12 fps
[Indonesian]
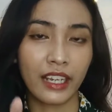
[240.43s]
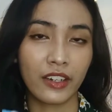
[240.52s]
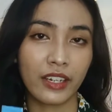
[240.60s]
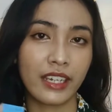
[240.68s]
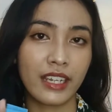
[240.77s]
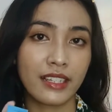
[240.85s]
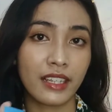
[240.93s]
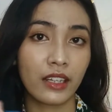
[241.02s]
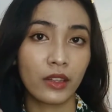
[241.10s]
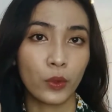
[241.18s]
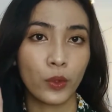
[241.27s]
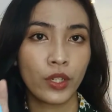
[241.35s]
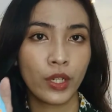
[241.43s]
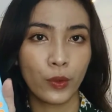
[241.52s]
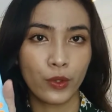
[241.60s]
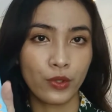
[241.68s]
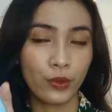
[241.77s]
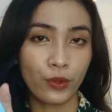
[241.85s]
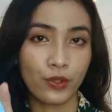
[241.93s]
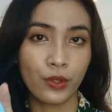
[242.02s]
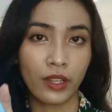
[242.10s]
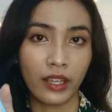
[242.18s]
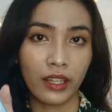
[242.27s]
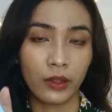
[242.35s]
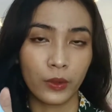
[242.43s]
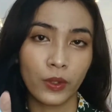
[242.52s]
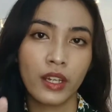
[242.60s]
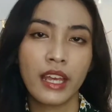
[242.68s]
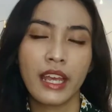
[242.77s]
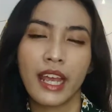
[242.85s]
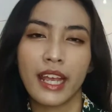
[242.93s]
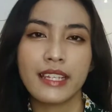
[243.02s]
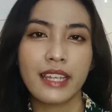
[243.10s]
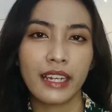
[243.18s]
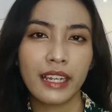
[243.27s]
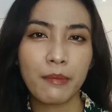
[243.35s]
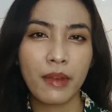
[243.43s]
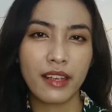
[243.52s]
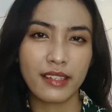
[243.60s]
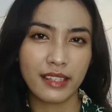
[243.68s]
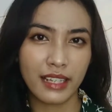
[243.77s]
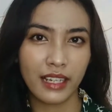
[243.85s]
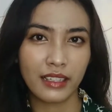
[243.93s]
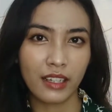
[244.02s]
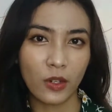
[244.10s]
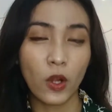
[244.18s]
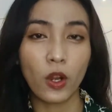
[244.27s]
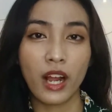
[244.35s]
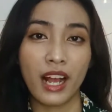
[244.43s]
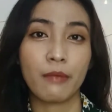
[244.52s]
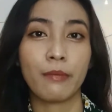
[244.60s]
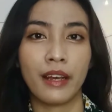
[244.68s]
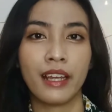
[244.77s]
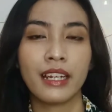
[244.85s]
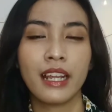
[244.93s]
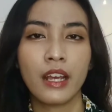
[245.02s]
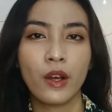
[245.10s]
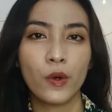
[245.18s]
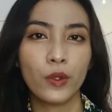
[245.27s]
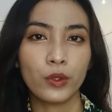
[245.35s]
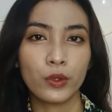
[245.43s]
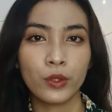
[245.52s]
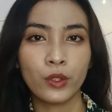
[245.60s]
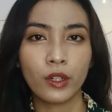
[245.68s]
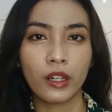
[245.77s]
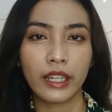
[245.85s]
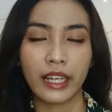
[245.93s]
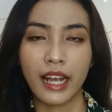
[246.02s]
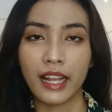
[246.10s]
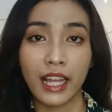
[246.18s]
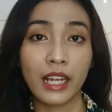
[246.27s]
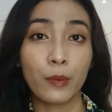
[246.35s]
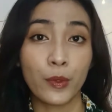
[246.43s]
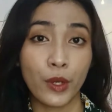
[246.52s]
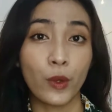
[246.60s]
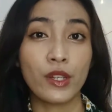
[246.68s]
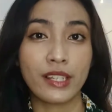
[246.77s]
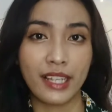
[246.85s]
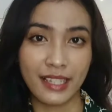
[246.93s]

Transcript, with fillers: ingredients gitu, di ujung-ujungnya gitu. Jadi masih tergolong aman untuk kalian yang punya kulit